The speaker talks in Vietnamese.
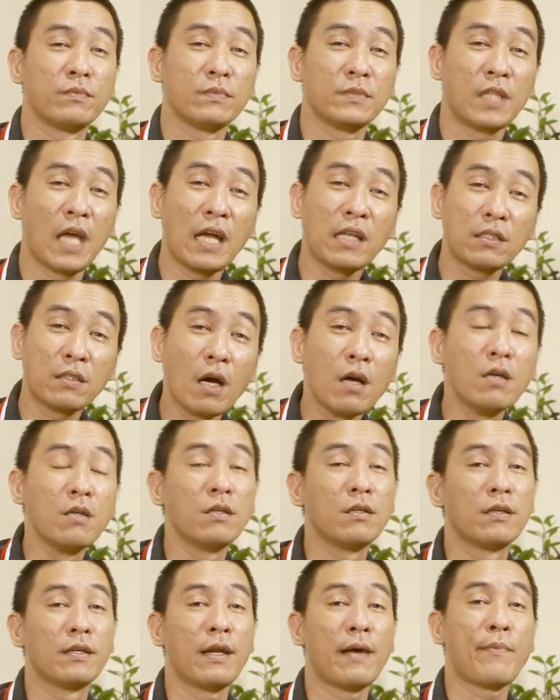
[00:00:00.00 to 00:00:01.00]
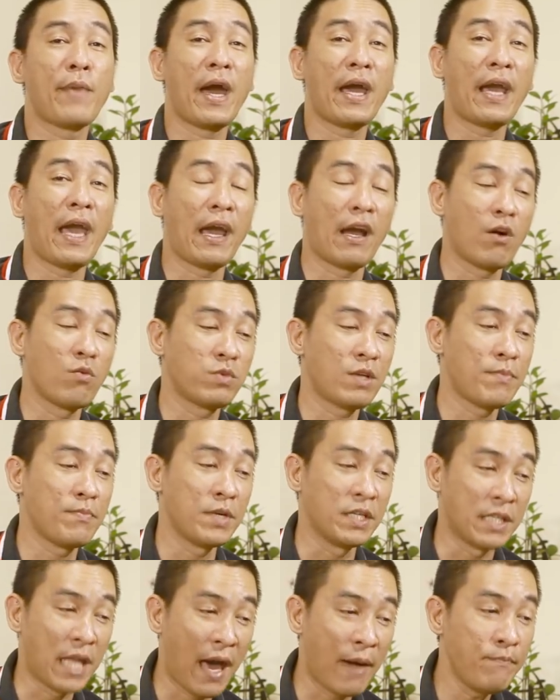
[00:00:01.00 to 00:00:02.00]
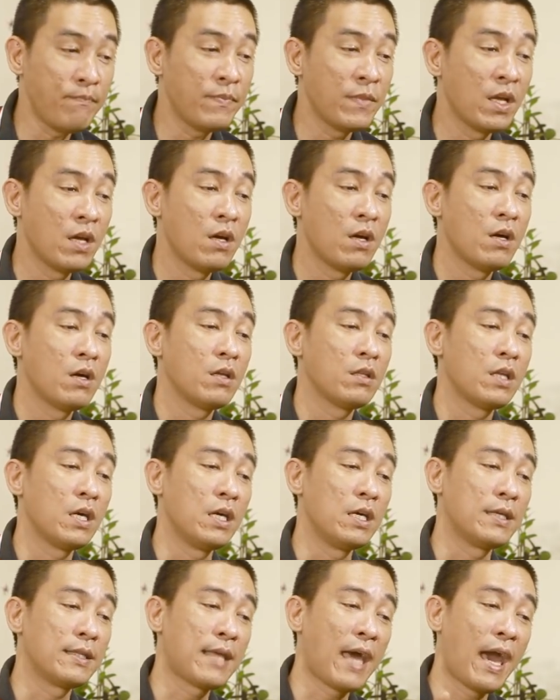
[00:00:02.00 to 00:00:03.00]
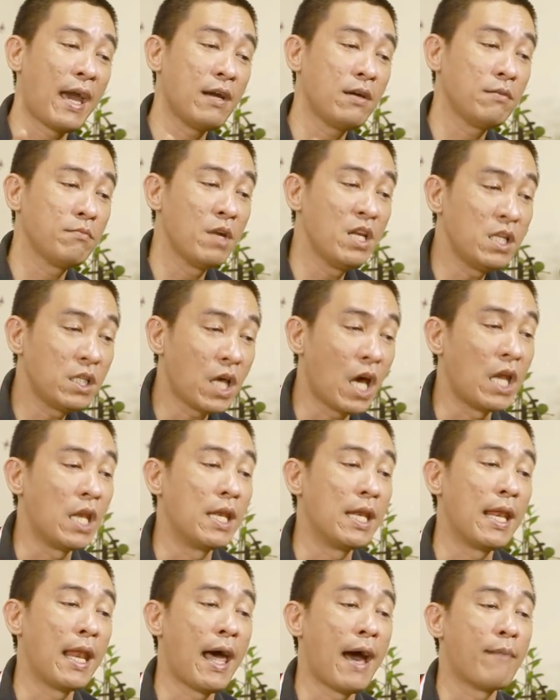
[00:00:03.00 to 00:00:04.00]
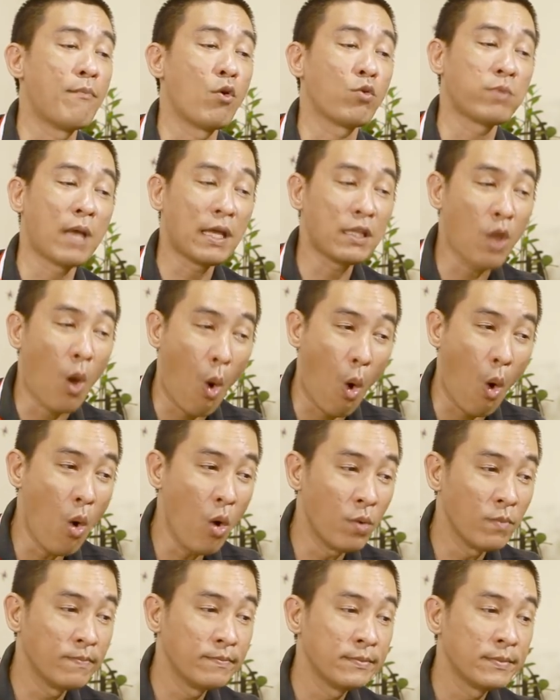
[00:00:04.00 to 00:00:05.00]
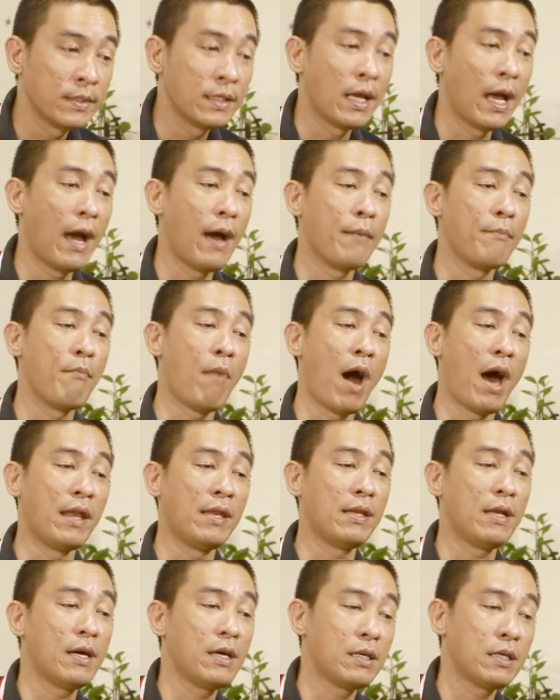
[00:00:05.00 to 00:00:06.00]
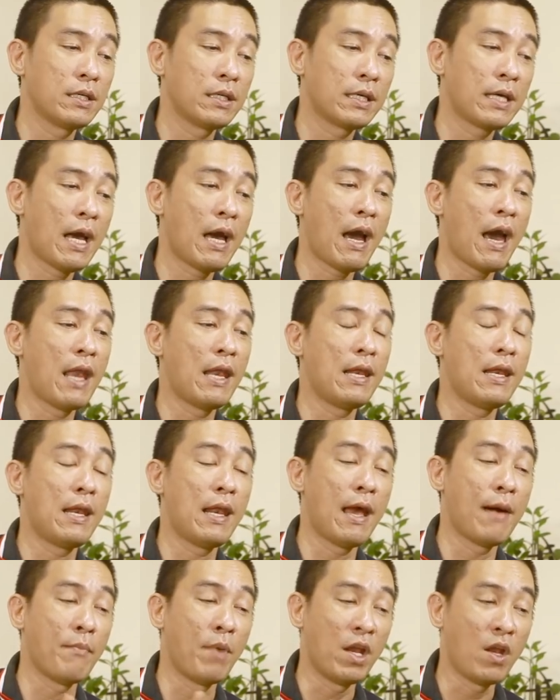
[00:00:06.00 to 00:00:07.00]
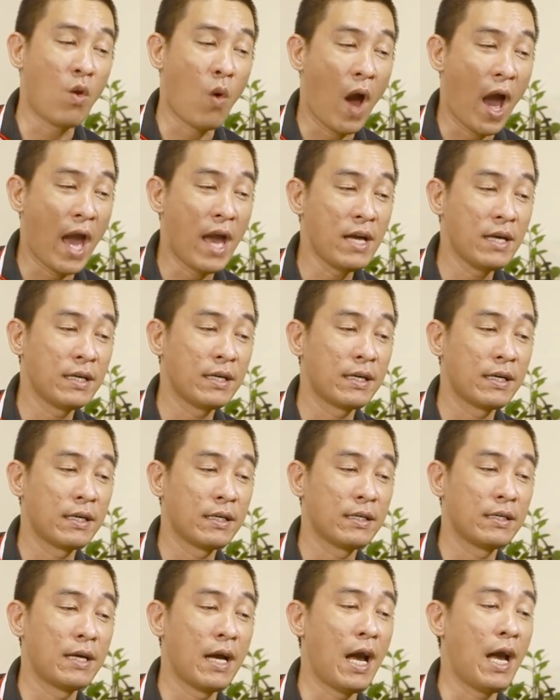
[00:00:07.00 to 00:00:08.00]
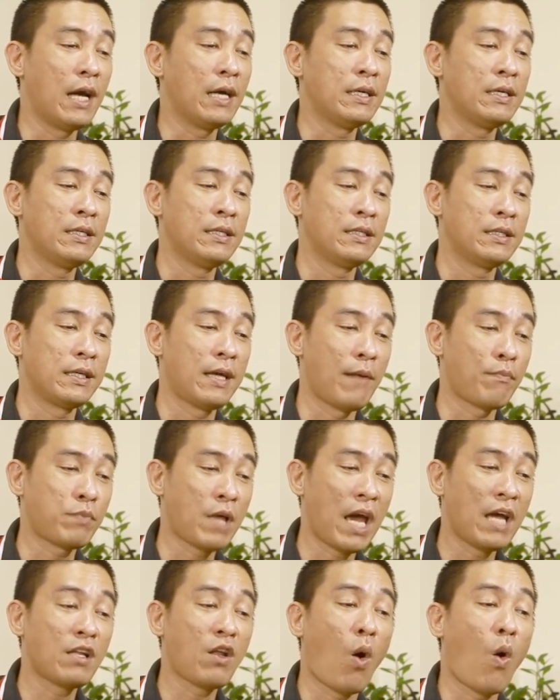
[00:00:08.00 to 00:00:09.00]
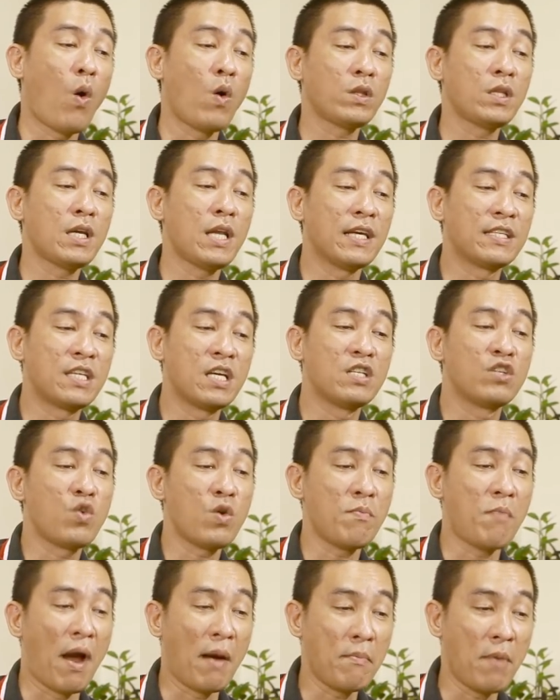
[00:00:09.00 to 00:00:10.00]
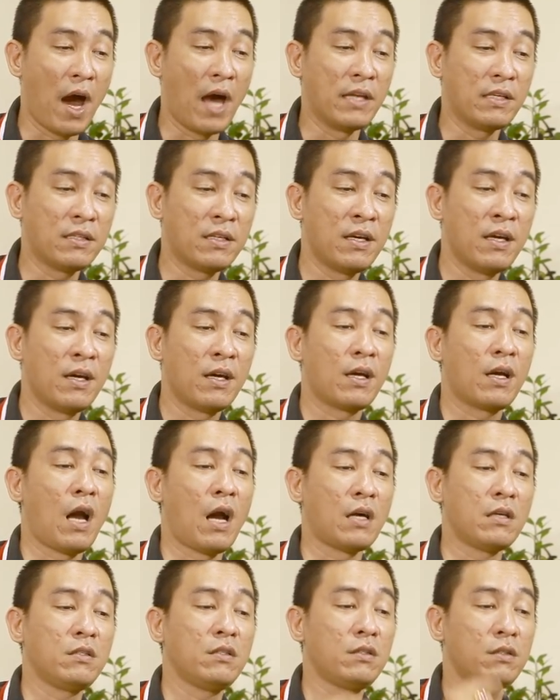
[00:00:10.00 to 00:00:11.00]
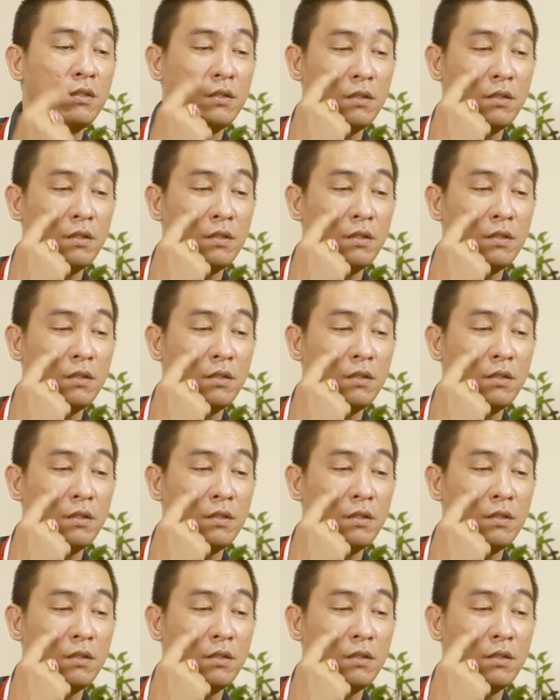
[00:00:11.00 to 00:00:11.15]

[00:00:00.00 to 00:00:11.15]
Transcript: tháng 4 năm 2018 thì tháng Bính Thìn là một tháng thổ à, mệnh á, các anh là mệnh hỏa à, gặp tháng thổ tức là sinh xuất bản mệnh cẩn